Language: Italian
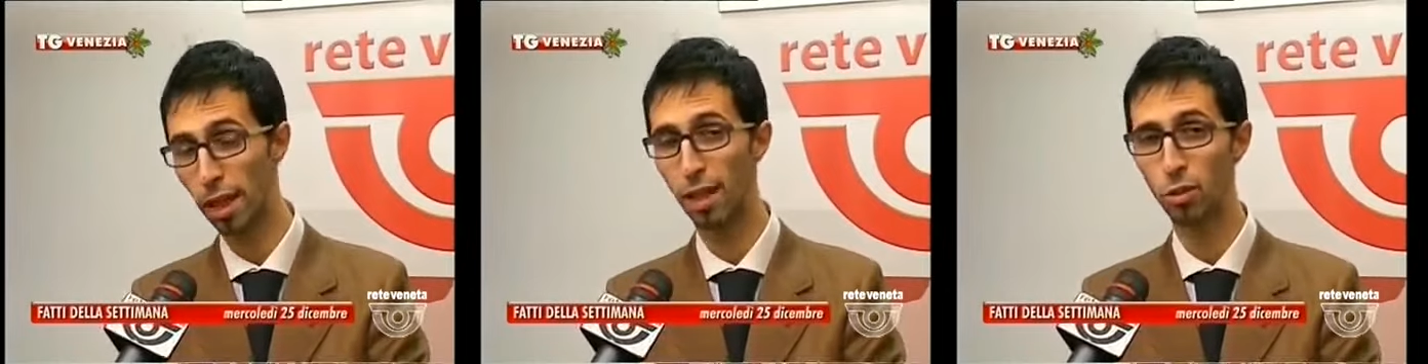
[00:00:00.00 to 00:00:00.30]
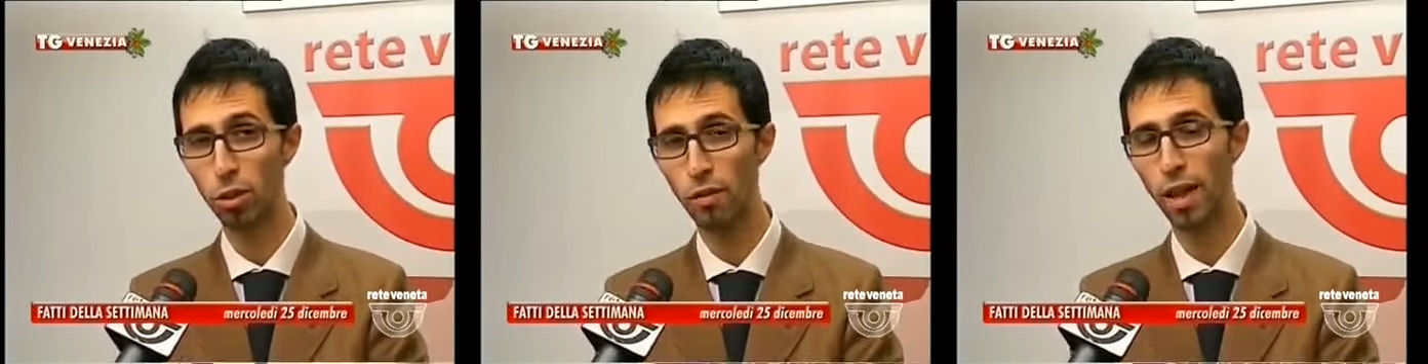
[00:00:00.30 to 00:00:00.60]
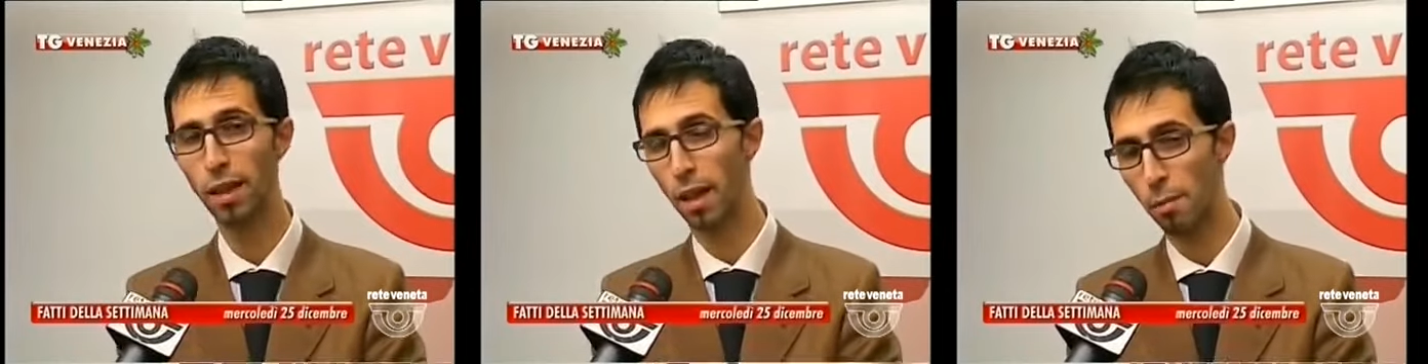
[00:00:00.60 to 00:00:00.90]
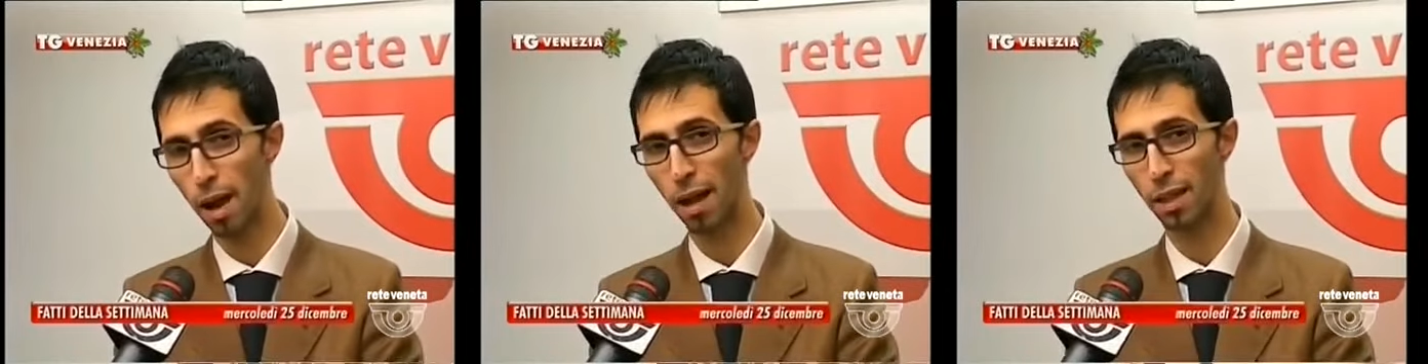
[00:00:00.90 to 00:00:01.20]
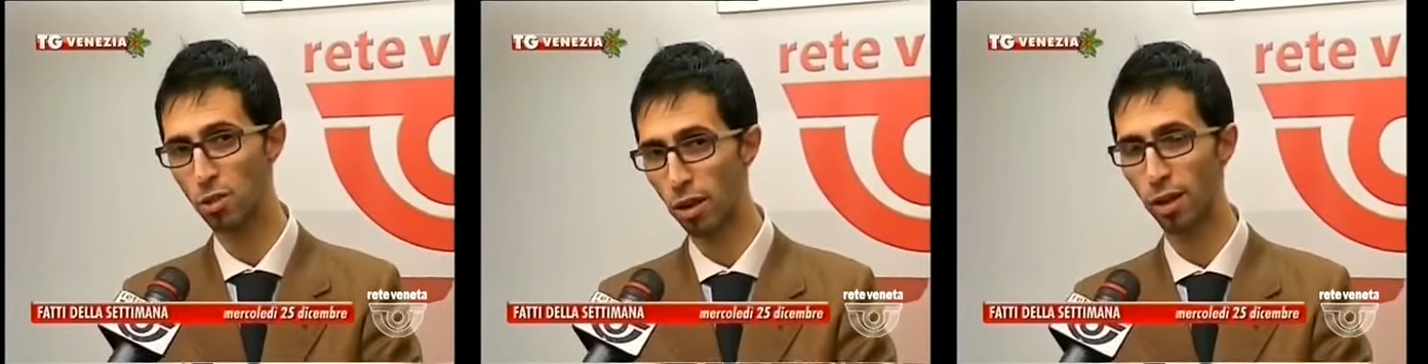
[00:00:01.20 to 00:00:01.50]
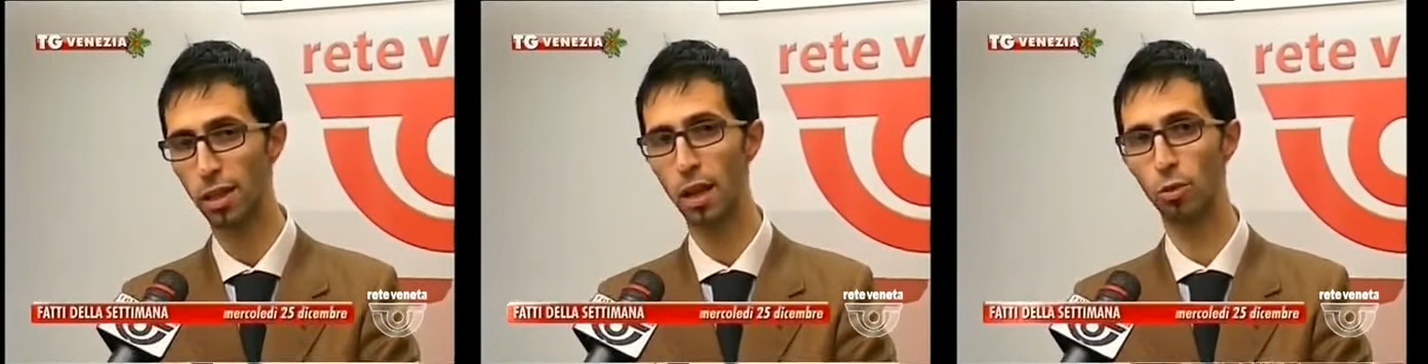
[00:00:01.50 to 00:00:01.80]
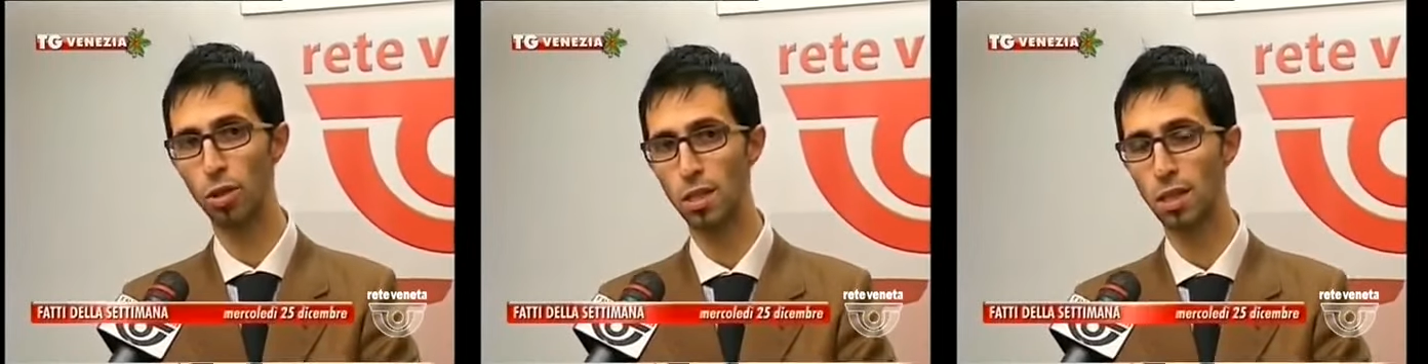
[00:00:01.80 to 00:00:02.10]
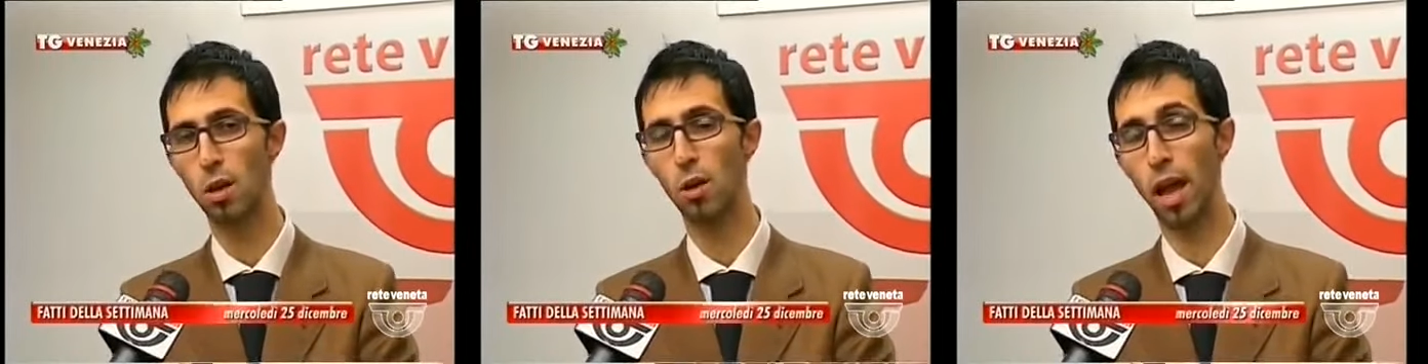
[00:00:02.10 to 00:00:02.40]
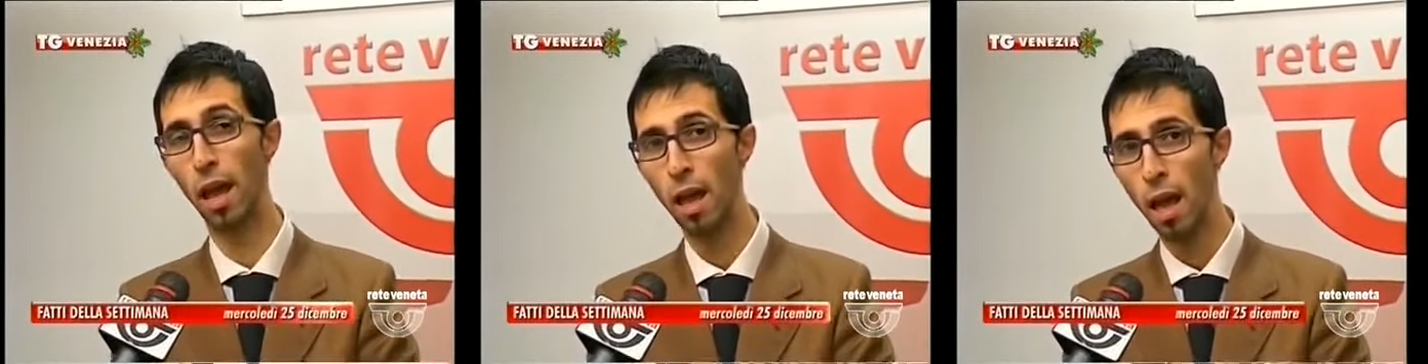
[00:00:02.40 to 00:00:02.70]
tentato di vendere, ma adesso è arrivata l'autorizzazione,